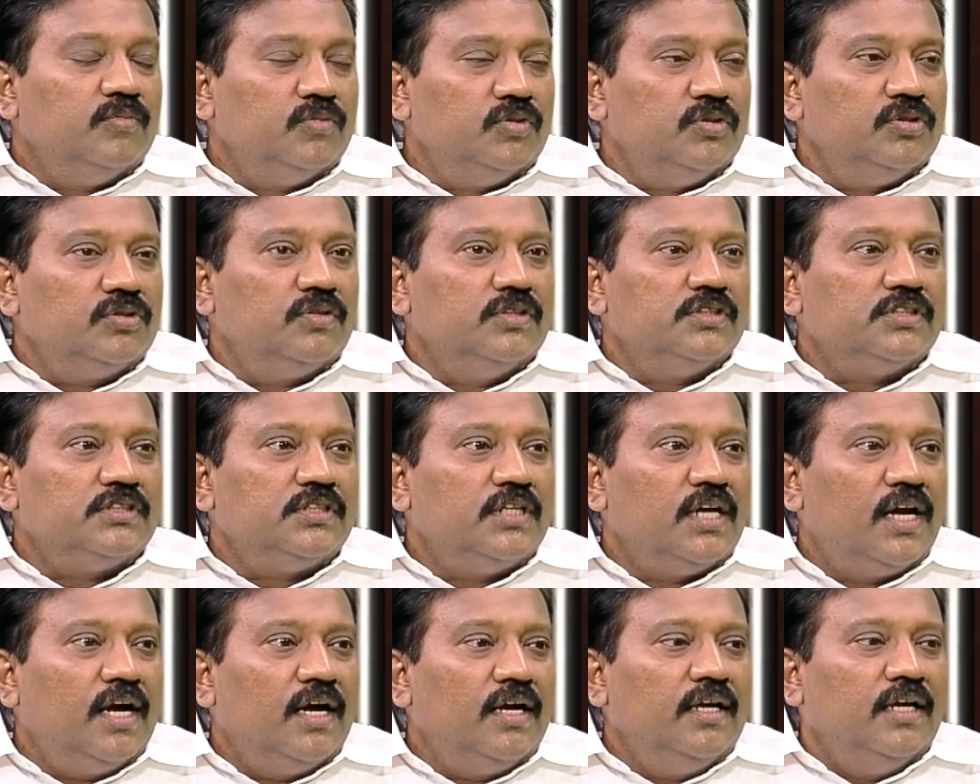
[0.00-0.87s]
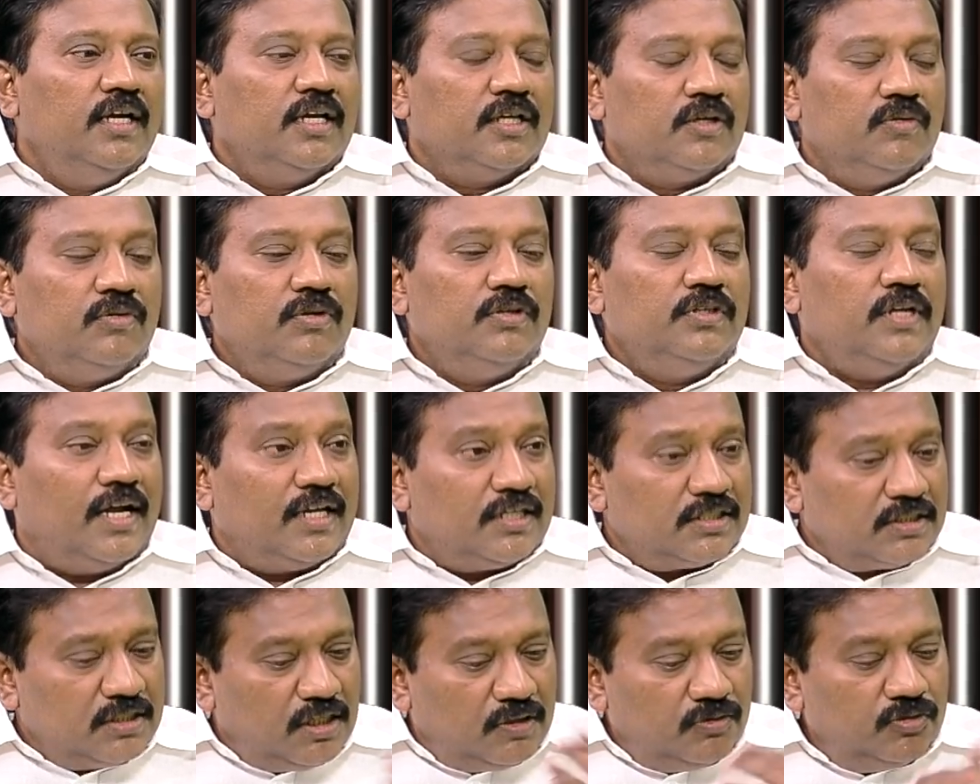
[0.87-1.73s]
மூணு கோஷ்டியாக இவர் வந்து
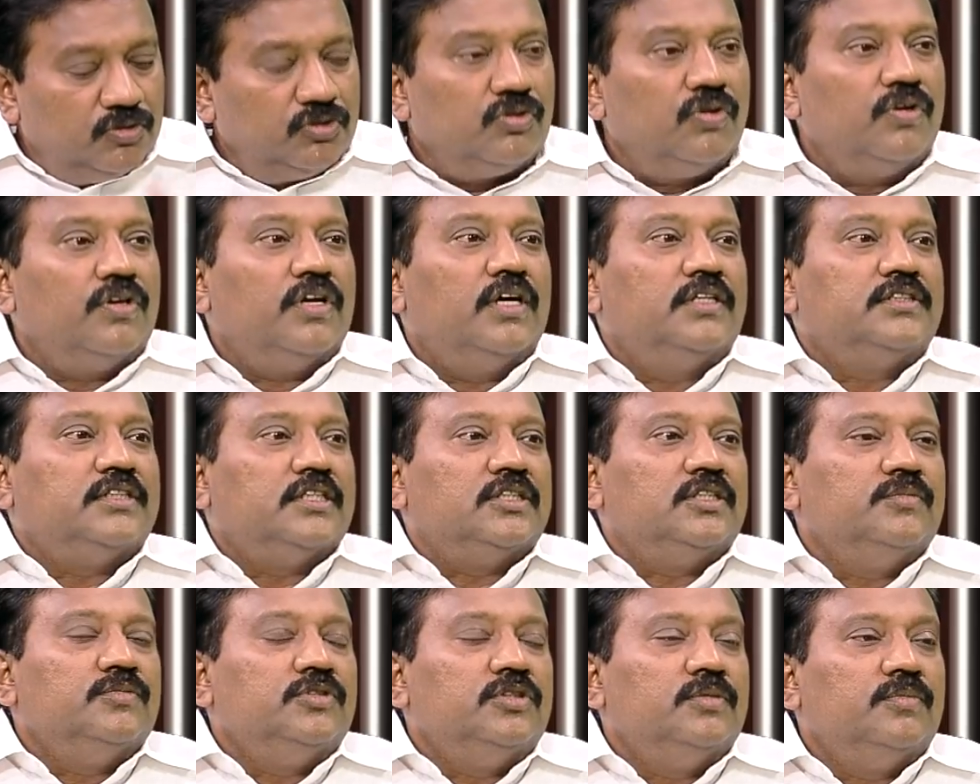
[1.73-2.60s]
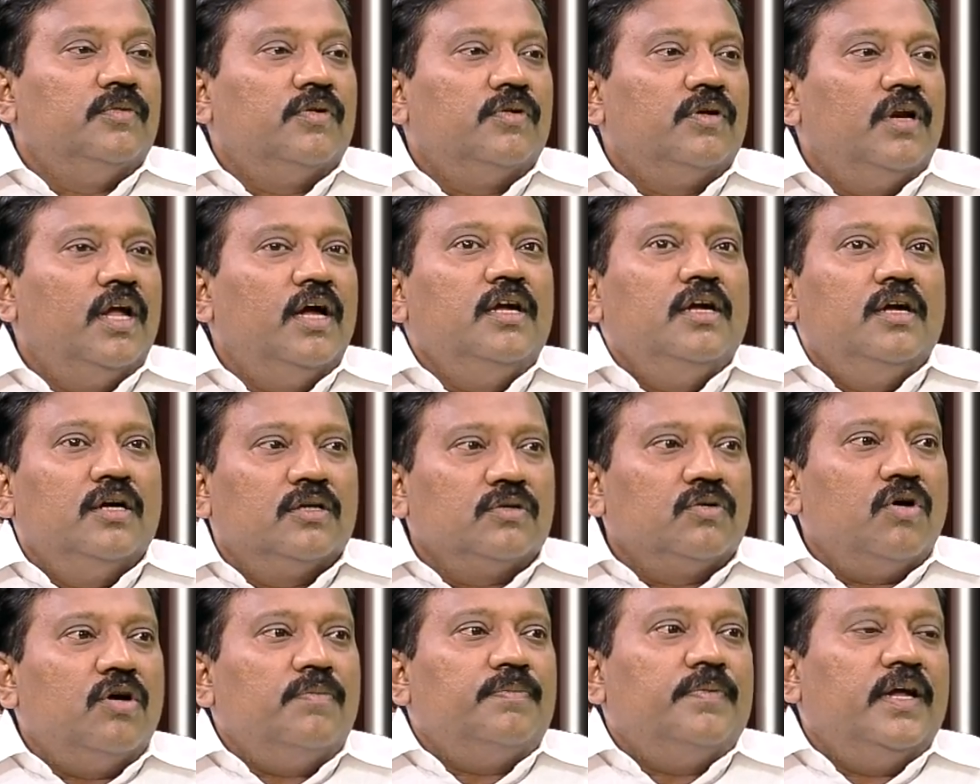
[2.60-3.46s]
அரெஸ்ட் ஆகும்னு சொல்கிறார் சத்தியமூர்த்தி மோகனில்
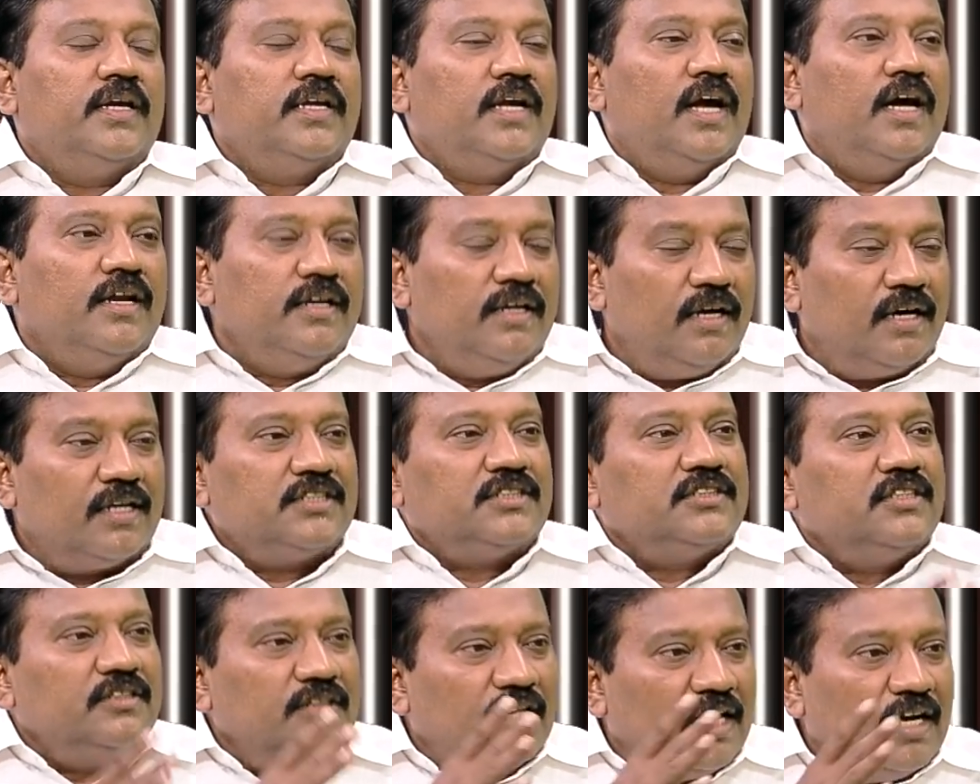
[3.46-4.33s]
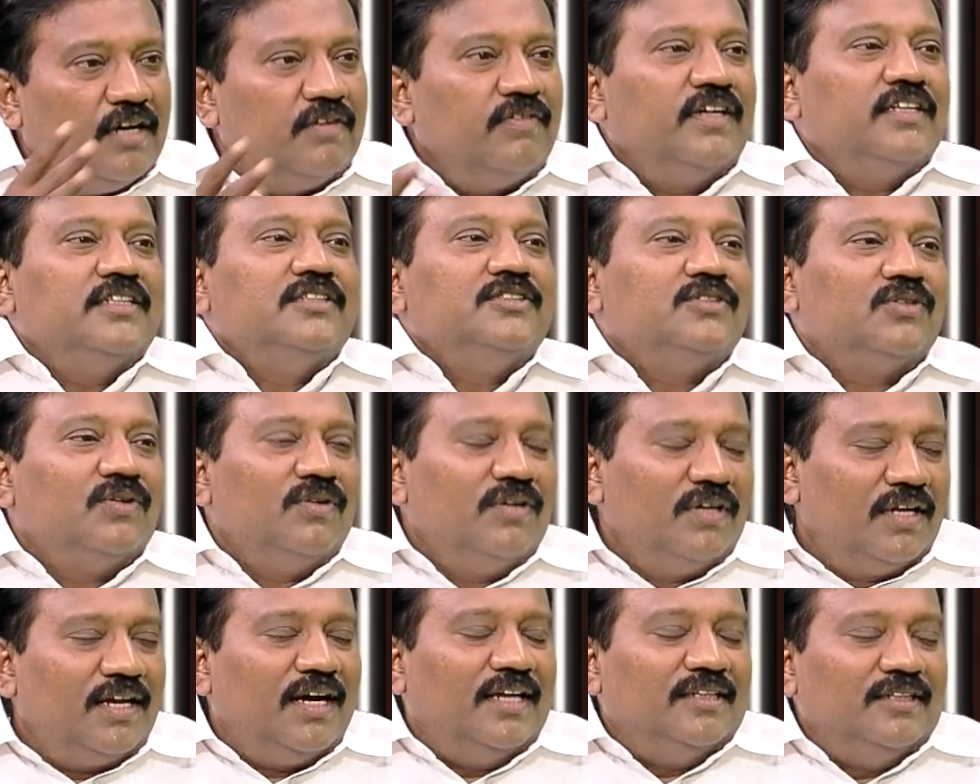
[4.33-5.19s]
கோபனா யாரையும் அரெஸ்ட் ஆகாதுன்னு
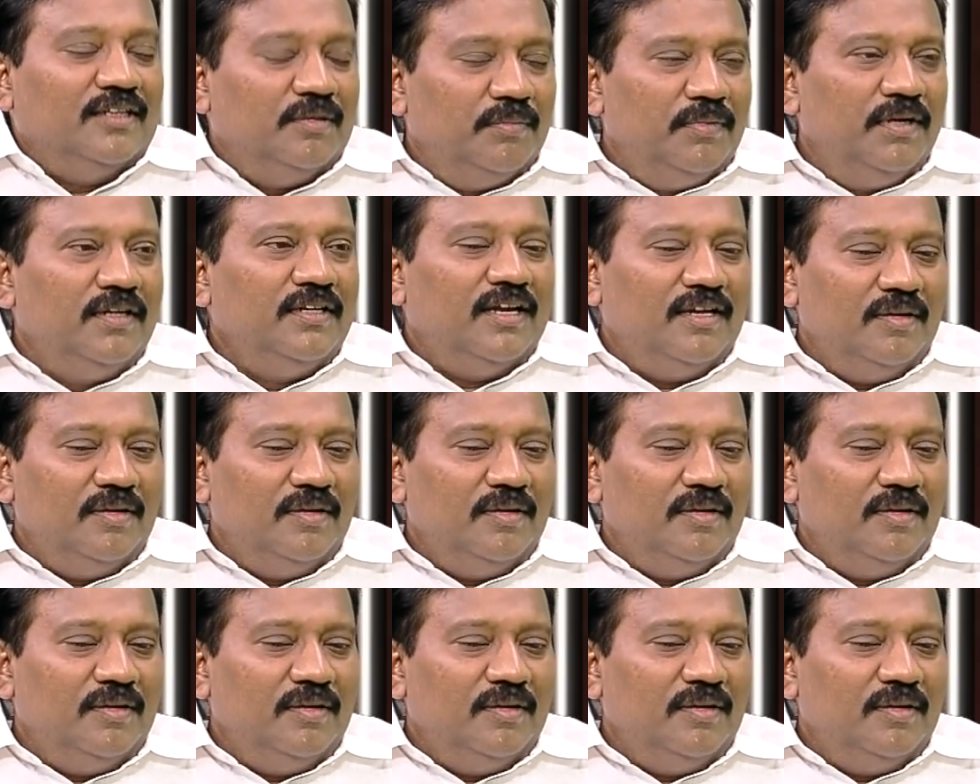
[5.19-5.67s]
சொல்கிறார் அந்த மாதிரி